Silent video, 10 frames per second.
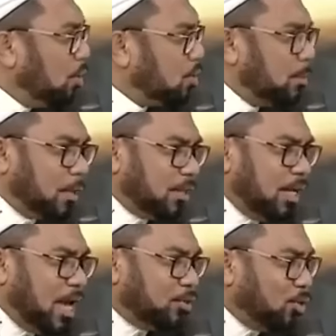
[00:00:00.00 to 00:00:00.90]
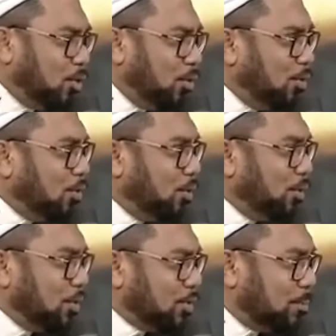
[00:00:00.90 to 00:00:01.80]
Seperti Dato,
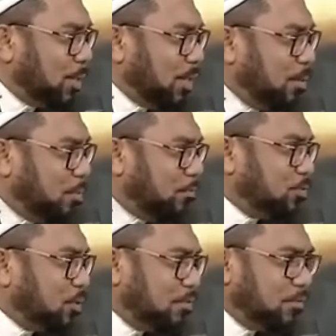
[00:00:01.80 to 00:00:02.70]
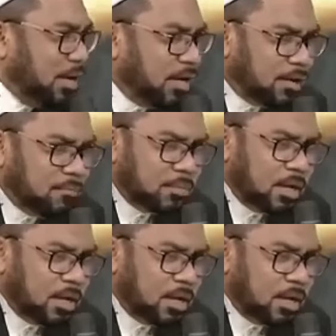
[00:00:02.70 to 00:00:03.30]
seperti Profesor Effendi.